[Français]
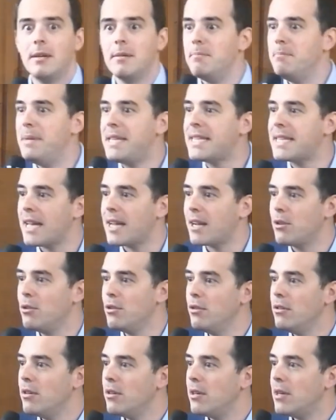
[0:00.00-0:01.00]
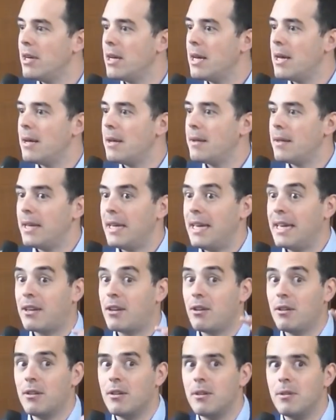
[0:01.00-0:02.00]
mystérieux et
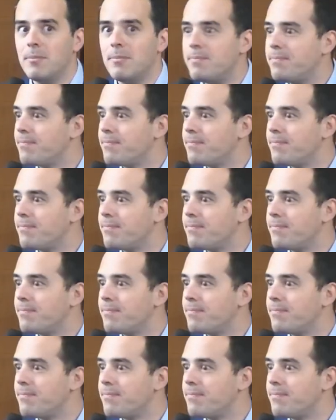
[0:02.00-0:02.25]
que